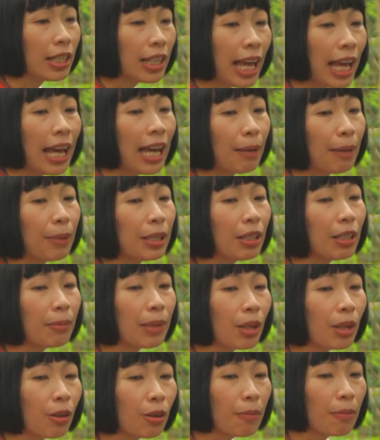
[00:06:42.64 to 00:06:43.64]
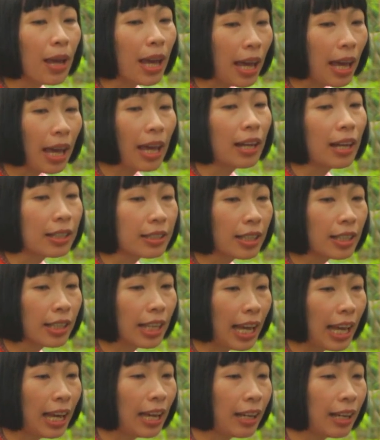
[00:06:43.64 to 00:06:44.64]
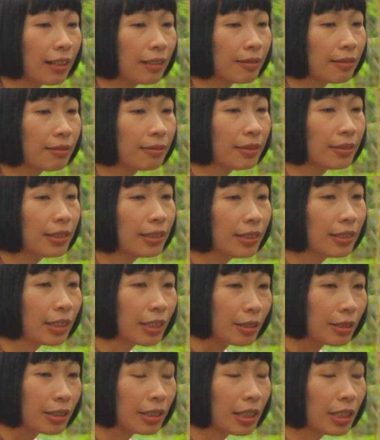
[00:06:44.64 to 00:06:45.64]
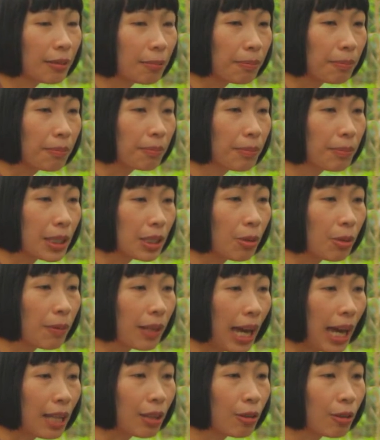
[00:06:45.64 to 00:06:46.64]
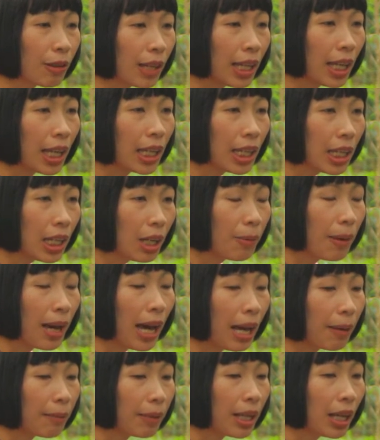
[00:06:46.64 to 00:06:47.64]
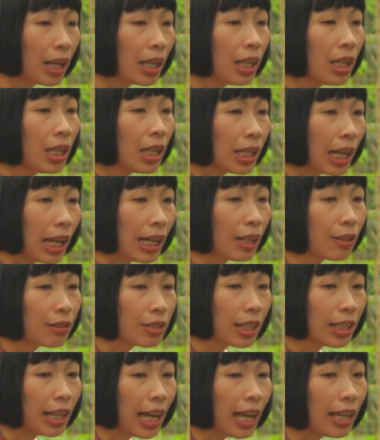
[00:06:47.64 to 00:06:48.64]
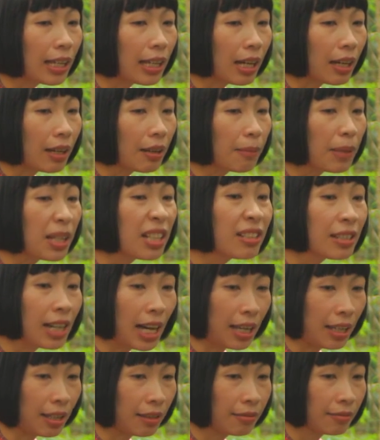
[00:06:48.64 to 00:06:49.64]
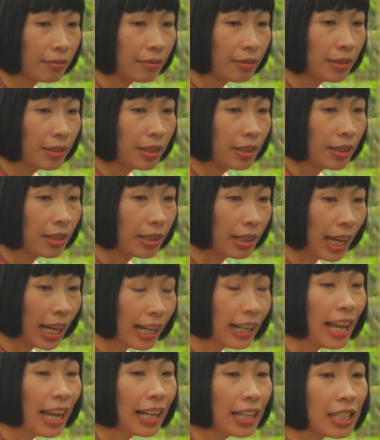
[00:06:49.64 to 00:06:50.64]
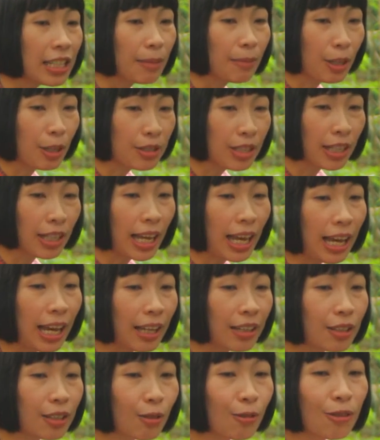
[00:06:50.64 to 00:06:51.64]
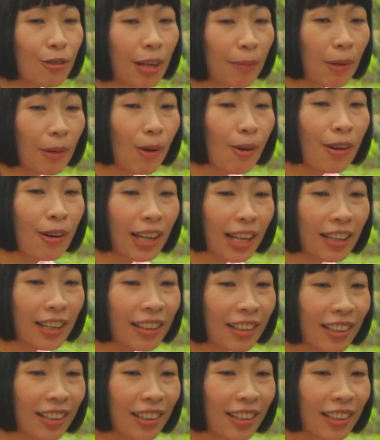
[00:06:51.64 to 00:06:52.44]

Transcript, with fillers: ชนะ มันต้องมีคนแพ้และชนะอย่างอย่างประสบการณ์ตัวเราเองที่เราผ่านไปเนี่ยการเอาชนะเนี่ย มันเหนื่อย อย่างครั้งแรกที่จิมเอาชนะ สู้กับโลกไง